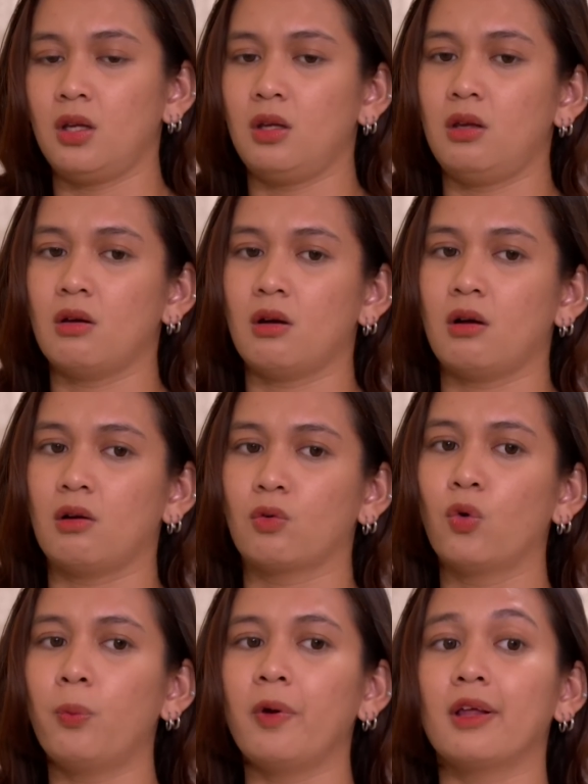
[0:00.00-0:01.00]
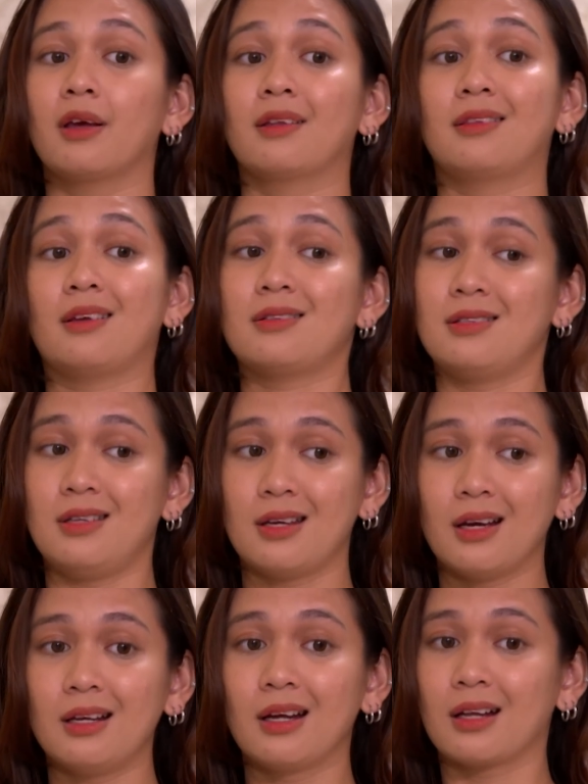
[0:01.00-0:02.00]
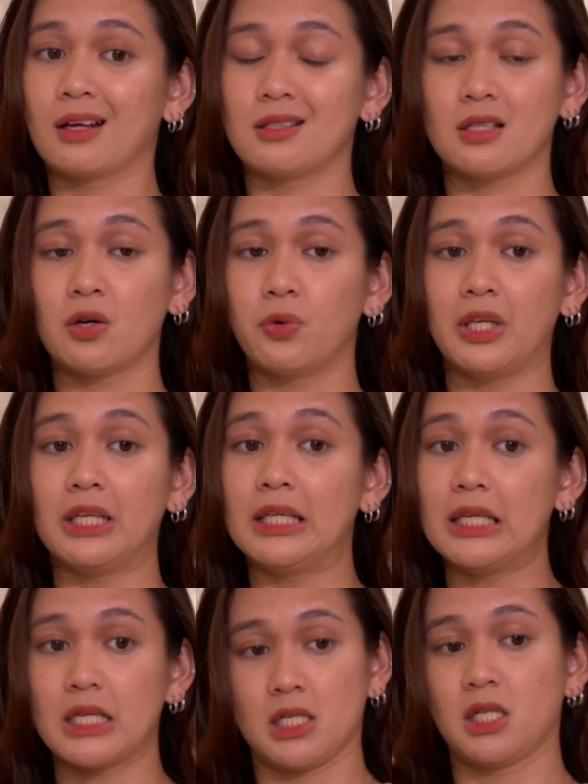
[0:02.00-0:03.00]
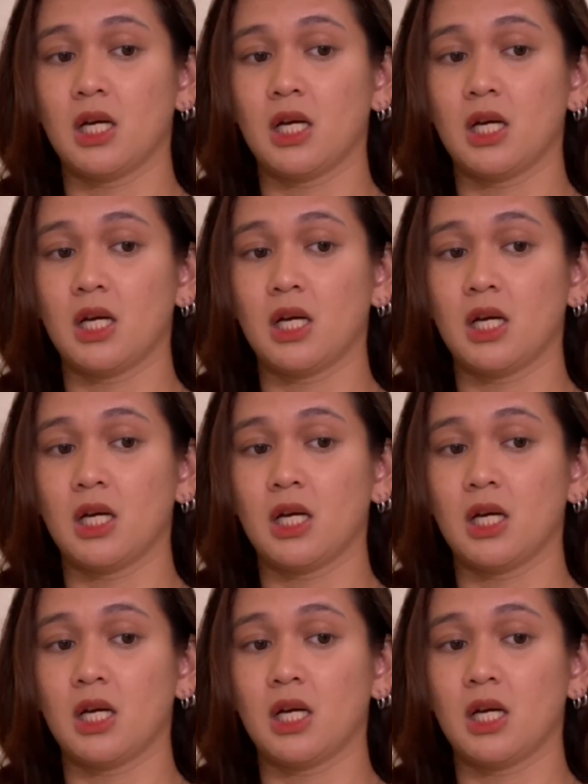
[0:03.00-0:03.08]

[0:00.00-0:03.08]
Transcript: Ya, gue pengen ngetes dia dengan ngejauhin dia.